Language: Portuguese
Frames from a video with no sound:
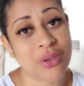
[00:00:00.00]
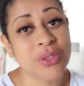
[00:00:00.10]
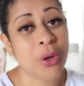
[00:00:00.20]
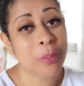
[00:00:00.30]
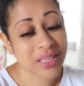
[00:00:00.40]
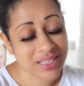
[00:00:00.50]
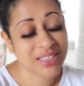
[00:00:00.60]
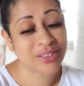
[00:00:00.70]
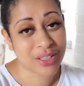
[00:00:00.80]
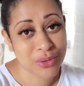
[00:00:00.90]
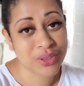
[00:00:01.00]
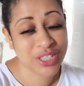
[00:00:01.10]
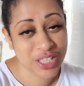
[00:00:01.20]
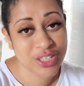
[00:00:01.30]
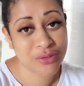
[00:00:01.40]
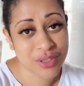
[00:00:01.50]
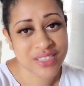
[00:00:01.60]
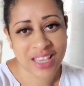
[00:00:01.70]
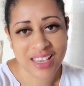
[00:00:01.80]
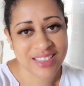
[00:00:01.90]
estou precisando da ajudinha de
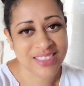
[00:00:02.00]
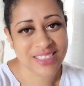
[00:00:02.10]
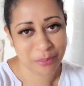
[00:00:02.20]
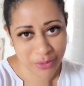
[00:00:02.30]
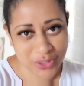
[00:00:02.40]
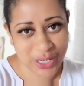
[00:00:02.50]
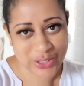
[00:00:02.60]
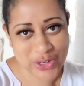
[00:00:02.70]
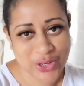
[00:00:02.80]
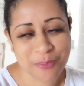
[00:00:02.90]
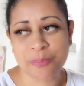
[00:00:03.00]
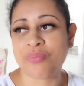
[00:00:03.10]
vocês, tá bom, gente?